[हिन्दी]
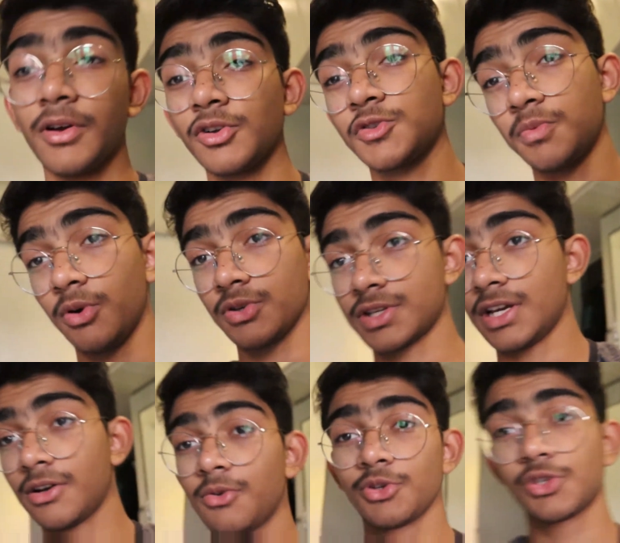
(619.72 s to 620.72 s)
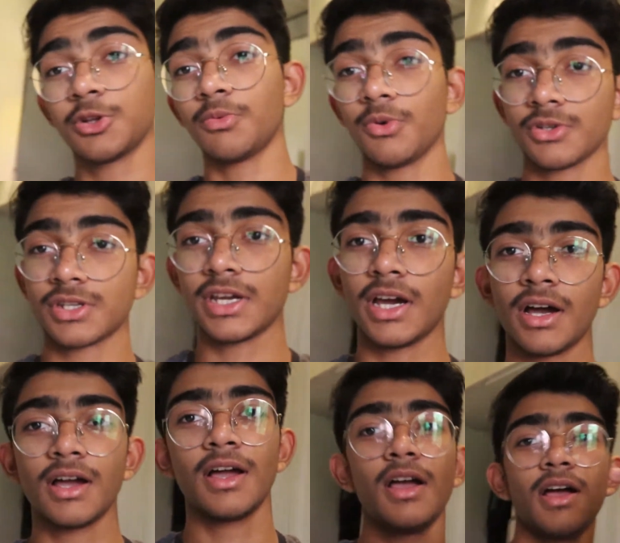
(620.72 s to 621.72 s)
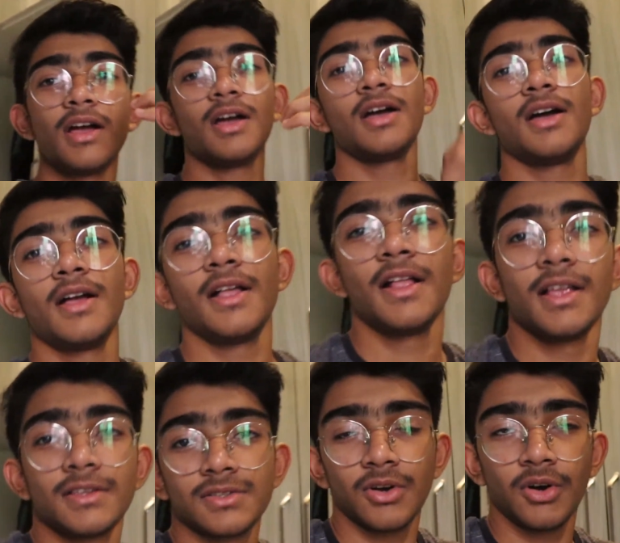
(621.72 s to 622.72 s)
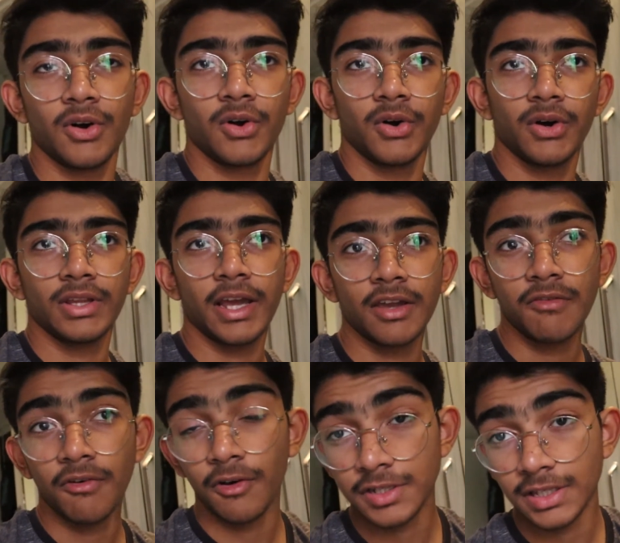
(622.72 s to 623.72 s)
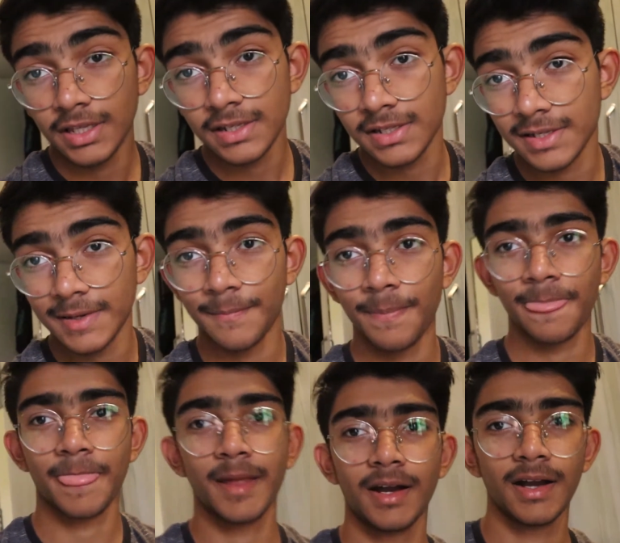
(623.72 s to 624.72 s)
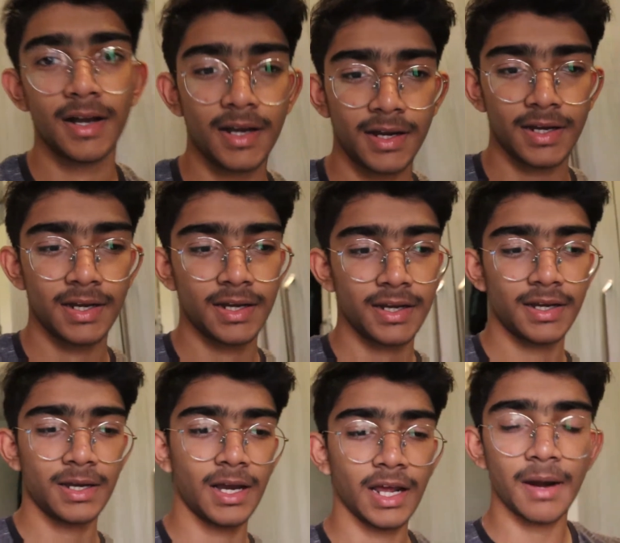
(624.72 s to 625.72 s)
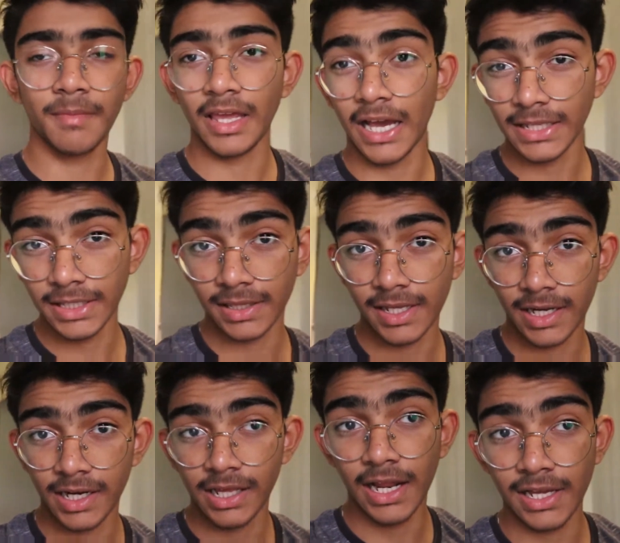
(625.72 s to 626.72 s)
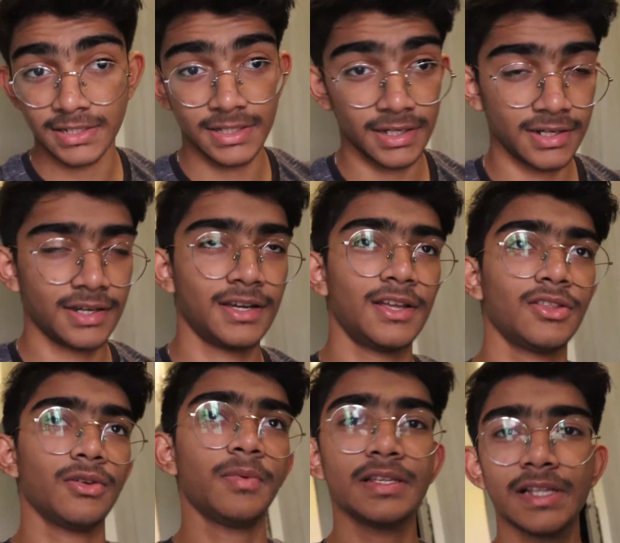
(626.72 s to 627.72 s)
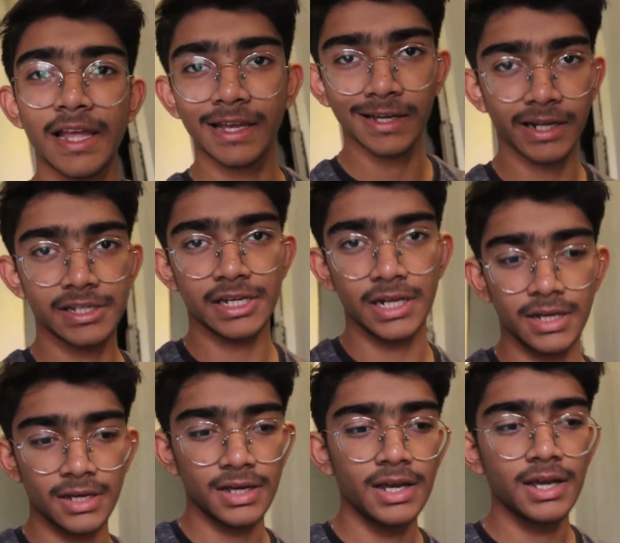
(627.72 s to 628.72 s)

पे कुछ पोस्ट किया कुछ तो पोस्ट किया सो थैंक यू फॉर वॉचिंग दिस अगर आपने यहाँ तक देख लिया है लास्ट तक तो प्लीज़ लाइक करके जाना